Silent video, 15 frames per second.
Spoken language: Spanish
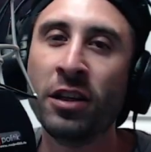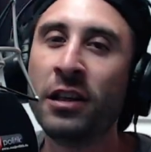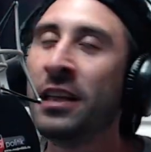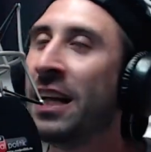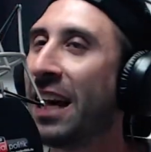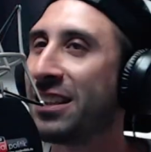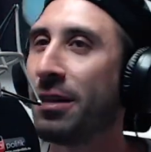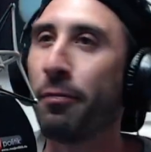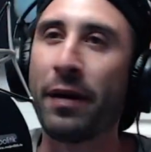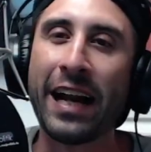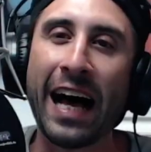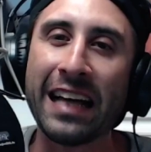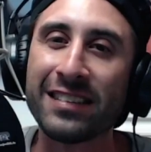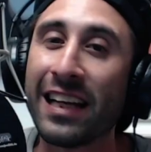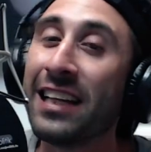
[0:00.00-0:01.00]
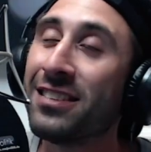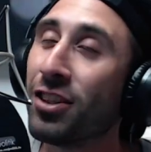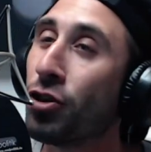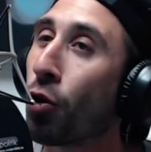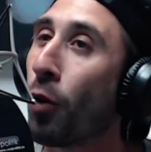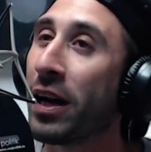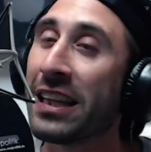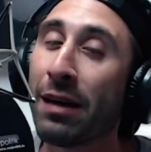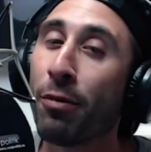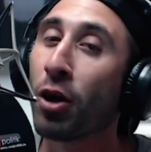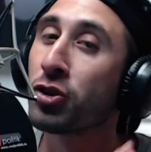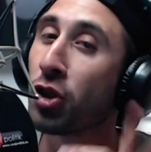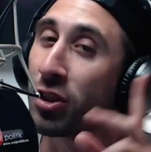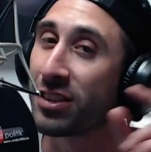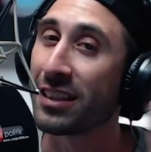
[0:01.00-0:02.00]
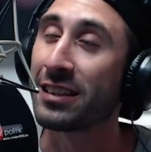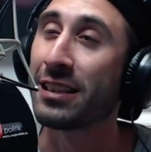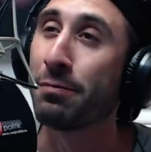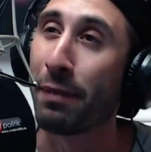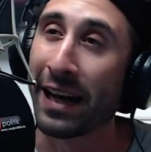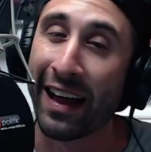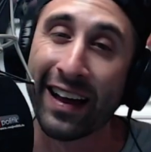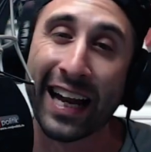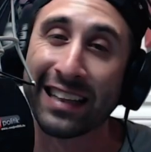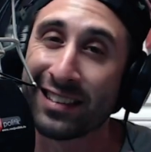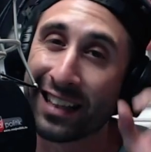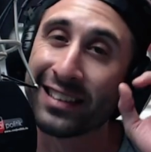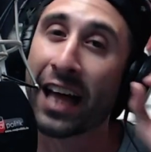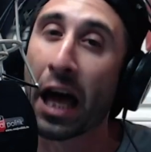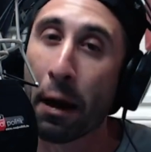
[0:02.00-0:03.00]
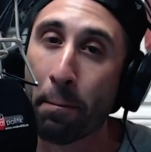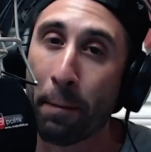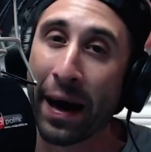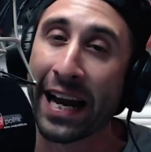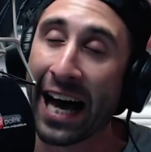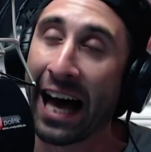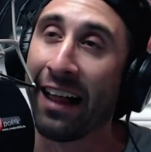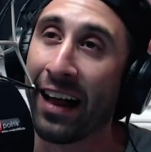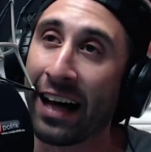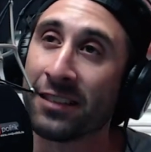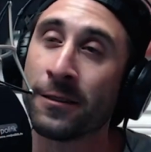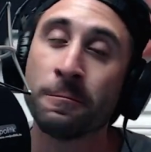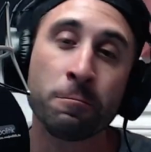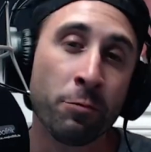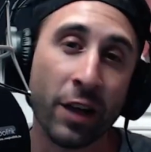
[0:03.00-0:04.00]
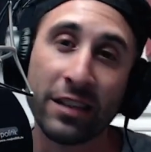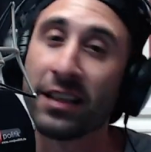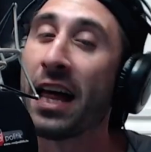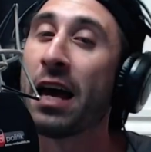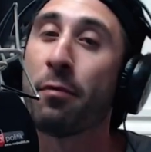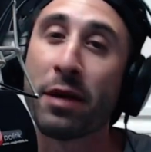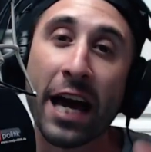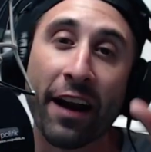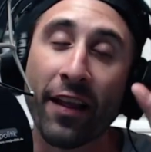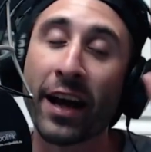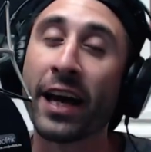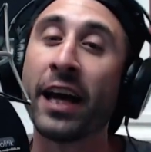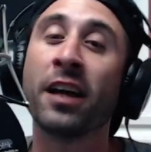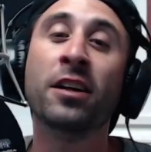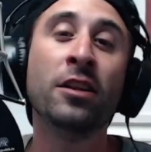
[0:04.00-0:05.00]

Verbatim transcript: Las empanadas salen 140, pero son esas empanadas de la tienda de empanadas, esas de mierda que eh,